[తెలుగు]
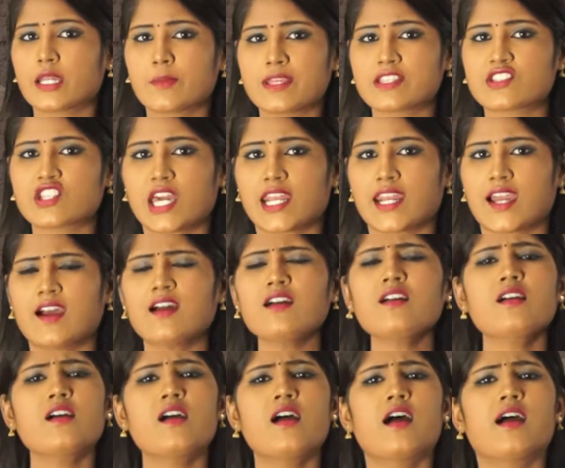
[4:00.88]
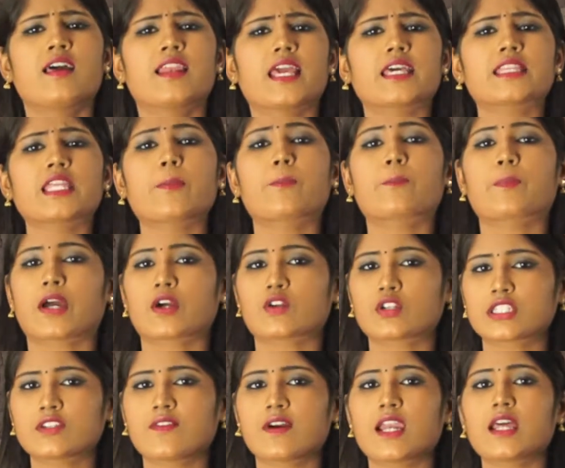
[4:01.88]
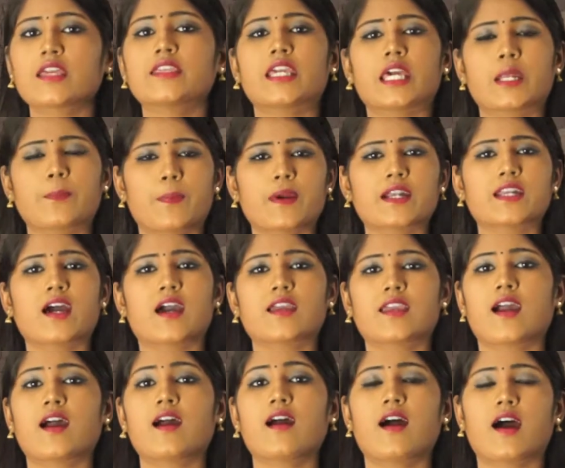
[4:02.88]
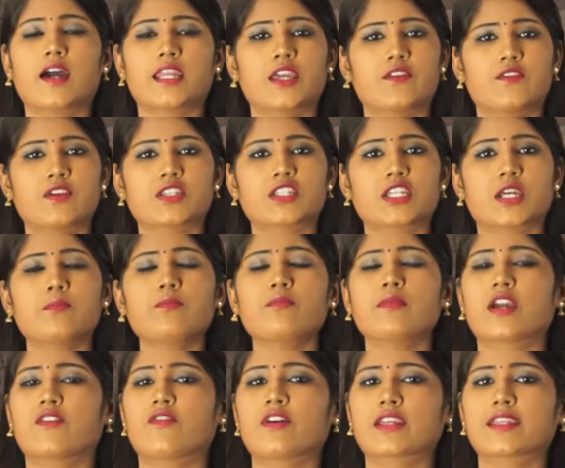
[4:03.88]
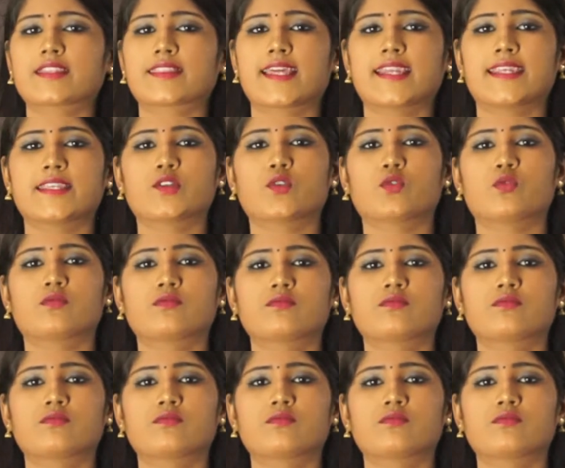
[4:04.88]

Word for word: నిర్మించారా లేదా ప్రకృతి వల్ల ఏర్పడ్డాయా అనే విషయం ఎవరికి తెలియదు